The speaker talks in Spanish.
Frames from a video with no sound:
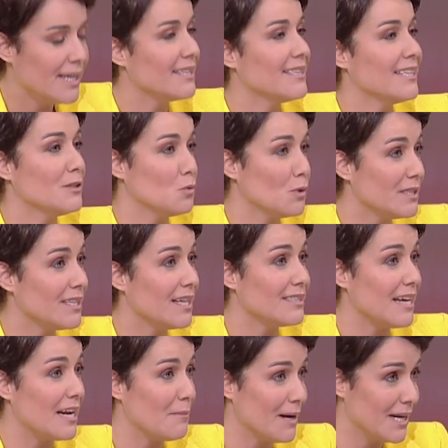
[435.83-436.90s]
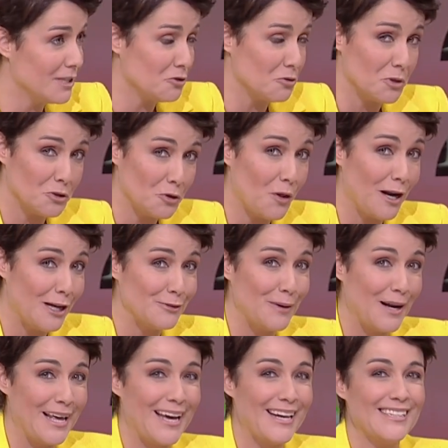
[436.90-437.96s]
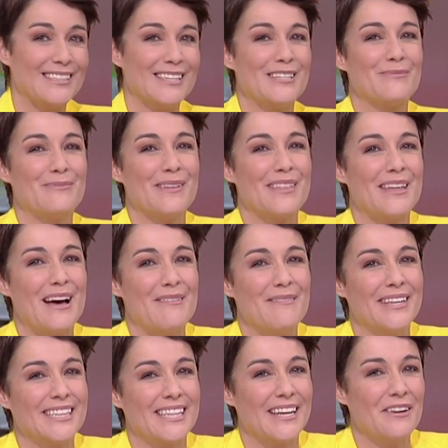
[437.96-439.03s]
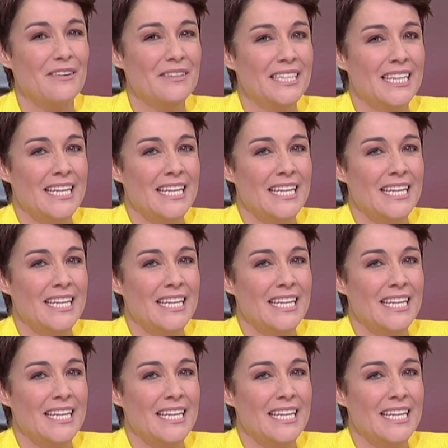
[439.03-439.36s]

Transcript: de turistas alemanes, sobre todo a las Baleares especialmente, ¿no?